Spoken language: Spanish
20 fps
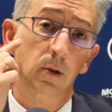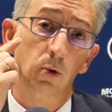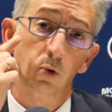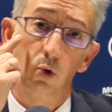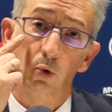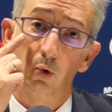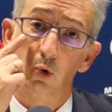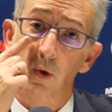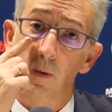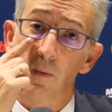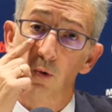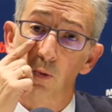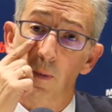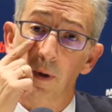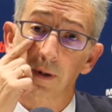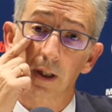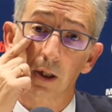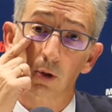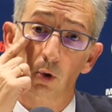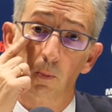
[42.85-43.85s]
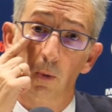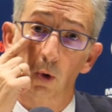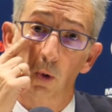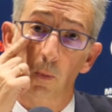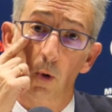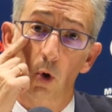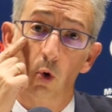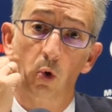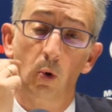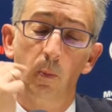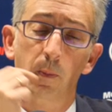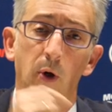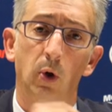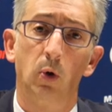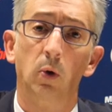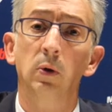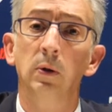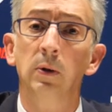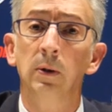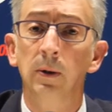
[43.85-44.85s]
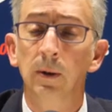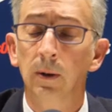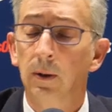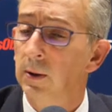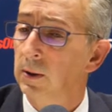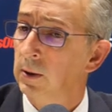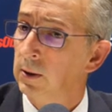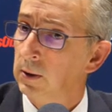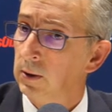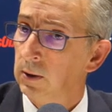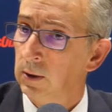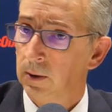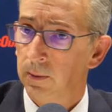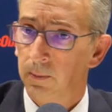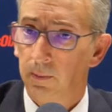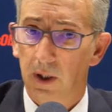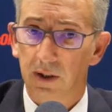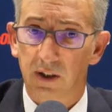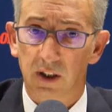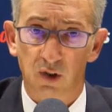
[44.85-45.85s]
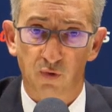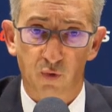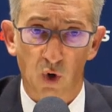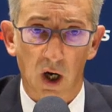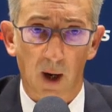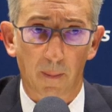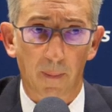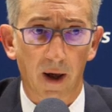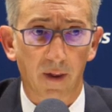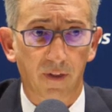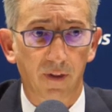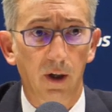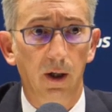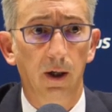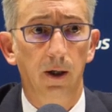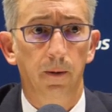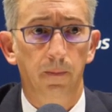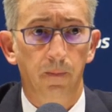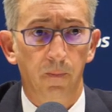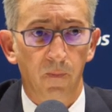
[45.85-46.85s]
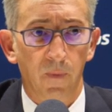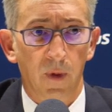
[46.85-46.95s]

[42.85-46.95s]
Nosotros íbamos mandando por poco, pero Betis fue capaz de,